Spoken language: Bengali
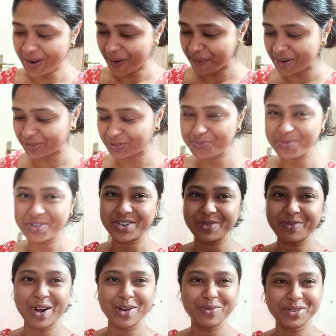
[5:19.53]
আমি এত মিষ্টি
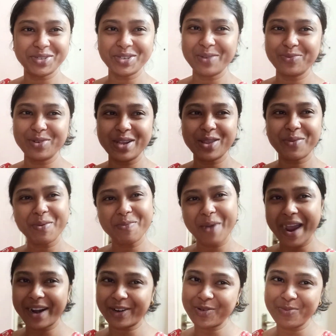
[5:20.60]
ভালোবাসি না বলে তবে
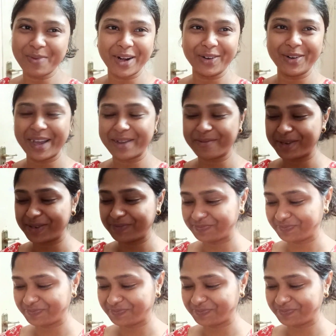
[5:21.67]
মায়ের খুব ভালো লাগবে